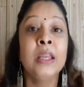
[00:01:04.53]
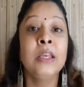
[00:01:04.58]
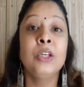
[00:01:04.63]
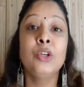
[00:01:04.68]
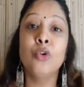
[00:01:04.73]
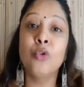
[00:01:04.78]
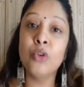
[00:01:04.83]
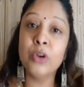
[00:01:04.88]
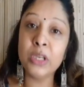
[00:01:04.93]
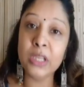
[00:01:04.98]

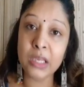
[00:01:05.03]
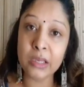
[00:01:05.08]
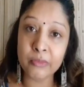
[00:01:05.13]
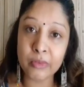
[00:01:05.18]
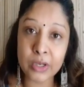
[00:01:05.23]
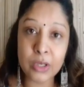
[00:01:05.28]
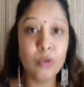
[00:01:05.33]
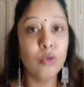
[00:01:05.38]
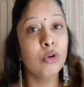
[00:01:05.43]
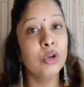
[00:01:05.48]
टोन
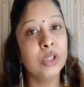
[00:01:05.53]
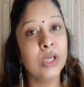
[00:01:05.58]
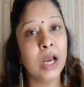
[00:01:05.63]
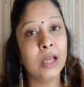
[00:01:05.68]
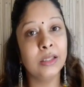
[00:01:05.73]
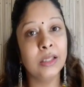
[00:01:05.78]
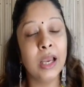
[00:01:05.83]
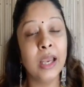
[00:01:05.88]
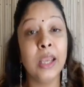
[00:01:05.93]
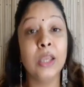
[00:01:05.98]
इवन हो
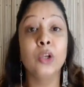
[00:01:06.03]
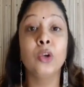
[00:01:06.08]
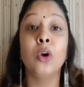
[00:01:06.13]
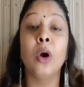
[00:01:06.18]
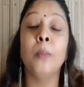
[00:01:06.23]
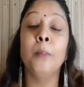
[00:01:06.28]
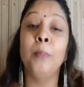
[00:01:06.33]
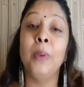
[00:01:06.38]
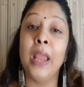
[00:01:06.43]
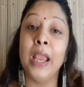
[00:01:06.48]
जाता है
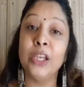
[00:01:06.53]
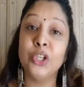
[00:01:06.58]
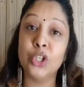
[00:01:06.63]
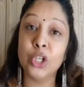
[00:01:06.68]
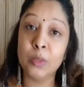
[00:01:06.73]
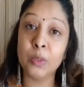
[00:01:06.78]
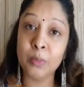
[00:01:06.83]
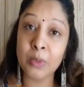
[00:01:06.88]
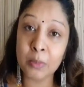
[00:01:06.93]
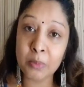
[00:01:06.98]

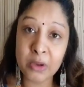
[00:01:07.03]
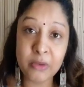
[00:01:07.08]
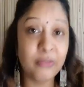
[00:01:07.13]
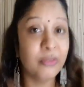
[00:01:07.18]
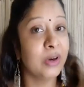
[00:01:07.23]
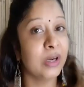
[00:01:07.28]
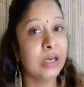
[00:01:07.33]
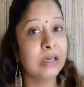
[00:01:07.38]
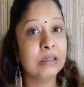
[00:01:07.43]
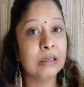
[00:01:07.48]
कॉम्प्लेक्शन में भी
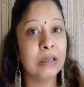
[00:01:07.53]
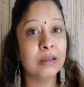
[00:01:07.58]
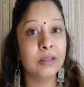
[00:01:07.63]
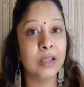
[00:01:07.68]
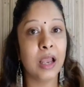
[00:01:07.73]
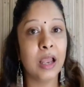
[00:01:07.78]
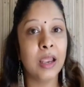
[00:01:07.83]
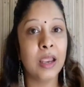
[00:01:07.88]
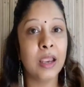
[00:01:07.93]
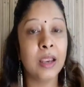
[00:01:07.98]
फर्क
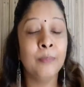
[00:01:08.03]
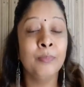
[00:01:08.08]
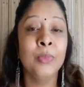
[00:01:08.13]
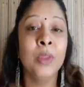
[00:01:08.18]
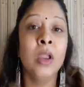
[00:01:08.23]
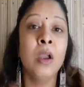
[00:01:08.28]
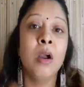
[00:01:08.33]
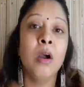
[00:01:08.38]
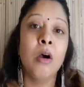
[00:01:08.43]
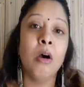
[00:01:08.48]
लगता है
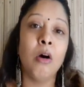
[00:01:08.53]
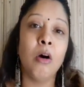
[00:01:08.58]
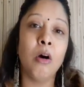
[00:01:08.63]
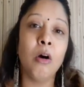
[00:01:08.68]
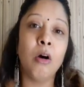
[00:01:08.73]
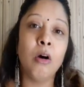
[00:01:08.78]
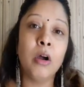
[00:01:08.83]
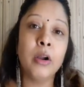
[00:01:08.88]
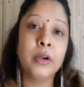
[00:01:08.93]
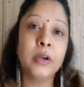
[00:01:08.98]

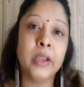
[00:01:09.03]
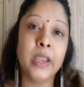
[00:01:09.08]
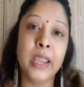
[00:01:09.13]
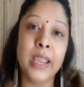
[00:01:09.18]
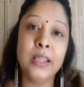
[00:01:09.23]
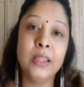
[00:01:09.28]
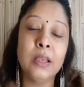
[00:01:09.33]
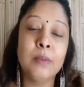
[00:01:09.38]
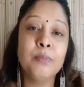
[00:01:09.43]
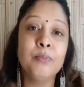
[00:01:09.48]
और
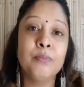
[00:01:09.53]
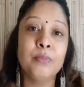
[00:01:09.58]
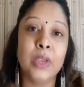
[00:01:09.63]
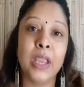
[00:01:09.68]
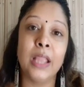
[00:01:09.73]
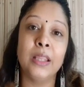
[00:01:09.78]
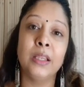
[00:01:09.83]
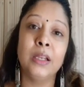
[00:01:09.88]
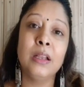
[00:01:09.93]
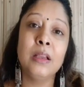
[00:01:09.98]
एकदम
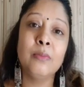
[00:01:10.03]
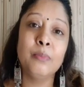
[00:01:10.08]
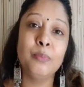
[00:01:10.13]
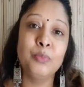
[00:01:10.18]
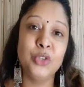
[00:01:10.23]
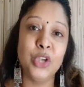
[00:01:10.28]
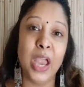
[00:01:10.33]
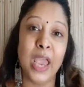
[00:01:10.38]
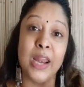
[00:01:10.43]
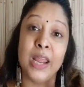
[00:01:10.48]
कहते हैं ना
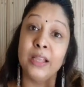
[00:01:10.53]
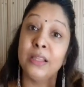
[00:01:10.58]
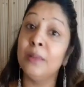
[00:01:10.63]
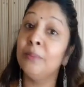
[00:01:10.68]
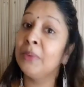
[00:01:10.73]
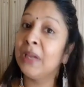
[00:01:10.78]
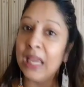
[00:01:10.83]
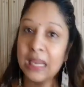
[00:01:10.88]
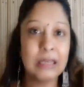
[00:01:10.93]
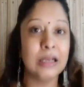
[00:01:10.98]
चेहरा एकदम
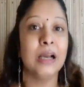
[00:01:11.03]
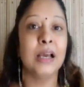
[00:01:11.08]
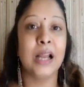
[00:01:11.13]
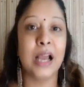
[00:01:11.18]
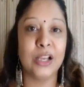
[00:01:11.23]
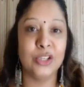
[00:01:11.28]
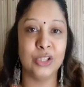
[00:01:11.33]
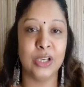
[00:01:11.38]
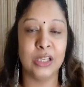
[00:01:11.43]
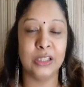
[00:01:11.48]
खिलकर
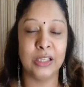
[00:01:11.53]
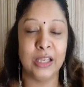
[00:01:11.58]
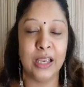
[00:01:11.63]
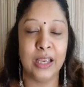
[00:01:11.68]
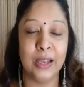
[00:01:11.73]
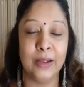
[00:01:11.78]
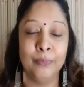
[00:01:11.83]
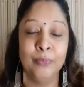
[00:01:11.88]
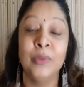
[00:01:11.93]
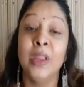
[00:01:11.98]
आ जाता
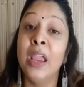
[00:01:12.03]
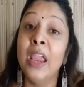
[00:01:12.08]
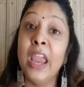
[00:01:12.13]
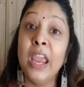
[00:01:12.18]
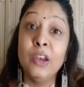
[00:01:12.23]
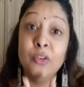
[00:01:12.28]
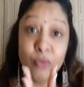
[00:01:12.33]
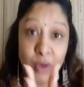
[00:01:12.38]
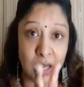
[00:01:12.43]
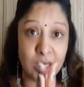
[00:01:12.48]
है
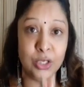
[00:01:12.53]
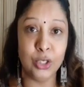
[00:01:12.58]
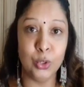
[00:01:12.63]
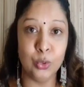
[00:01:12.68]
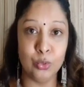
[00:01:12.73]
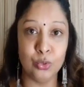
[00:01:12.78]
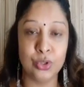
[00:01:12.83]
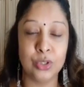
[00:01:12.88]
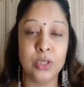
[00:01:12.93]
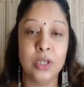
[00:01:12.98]
इन वन
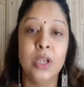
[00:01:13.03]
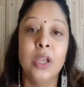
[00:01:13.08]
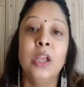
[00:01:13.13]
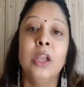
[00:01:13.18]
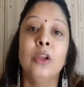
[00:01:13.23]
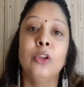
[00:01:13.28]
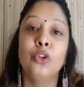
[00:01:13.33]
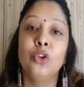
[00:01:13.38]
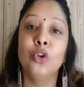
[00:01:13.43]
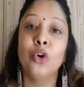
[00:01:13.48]
यूज़
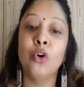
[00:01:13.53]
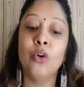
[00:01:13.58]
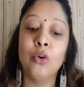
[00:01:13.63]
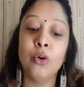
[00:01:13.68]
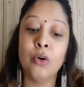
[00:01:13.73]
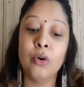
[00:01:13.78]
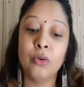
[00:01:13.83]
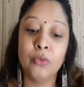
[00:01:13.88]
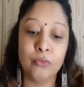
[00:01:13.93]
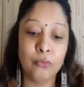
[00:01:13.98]

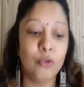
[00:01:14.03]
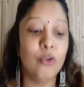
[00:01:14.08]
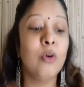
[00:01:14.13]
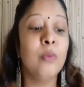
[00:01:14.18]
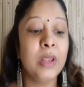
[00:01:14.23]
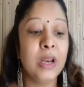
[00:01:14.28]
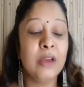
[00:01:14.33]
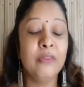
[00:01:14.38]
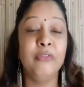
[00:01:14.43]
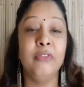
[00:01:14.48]
तो वो
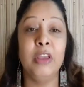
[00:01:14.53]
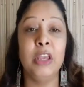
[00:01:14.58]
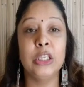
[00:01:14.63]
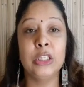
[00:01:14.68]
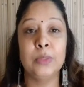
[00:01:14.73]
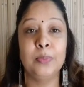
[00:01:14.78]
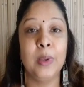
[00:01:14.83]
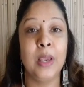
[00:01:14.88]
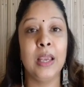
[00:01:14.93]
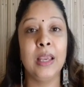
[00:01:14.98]
मेरा
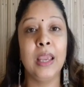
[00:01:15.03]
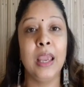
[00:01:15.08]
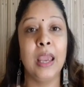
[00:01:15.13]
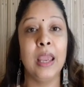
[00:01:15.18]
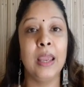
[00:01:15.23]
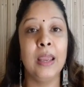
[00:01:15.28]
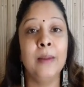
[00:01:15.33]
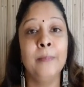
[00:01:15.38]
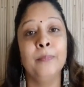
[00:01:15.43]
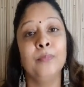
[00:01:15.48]
फेस पैक
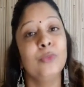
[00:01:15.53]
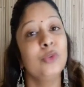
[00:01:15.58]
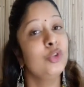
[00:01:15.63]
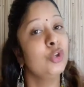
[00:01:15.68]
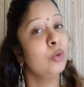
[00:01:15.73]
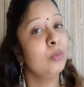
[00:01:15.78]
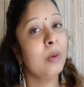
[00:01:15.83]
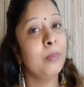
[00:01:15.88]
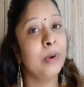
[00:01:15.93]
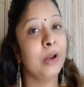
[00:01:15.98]
है
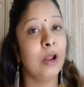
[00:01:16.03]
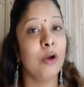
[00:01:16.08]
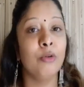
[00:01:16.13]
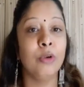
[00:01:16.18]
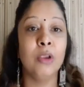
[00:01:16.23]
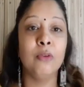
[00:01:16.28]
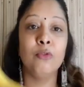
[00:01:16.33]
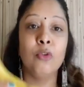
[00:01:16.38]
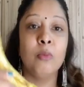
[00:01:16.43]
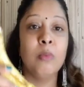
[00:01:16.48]
जो मैं
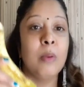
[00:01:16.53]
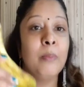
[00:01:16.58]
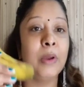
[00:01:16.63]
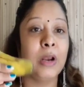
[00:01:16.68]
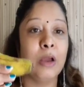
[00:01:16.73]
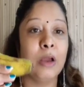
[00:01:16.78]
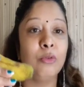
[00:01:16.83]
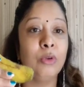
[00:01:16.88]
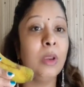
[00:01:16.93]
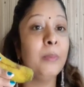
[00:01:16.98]
बनाऊंगी वो मैं
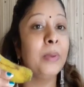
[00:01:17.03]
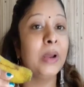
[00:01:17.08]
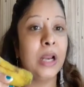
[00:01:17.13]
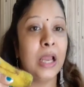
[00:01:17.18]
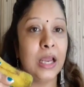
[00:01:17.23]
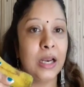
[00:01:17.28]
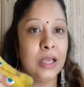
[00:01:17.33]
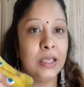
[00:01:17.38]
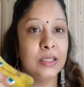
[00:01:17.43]
बनाऊंगी बनाना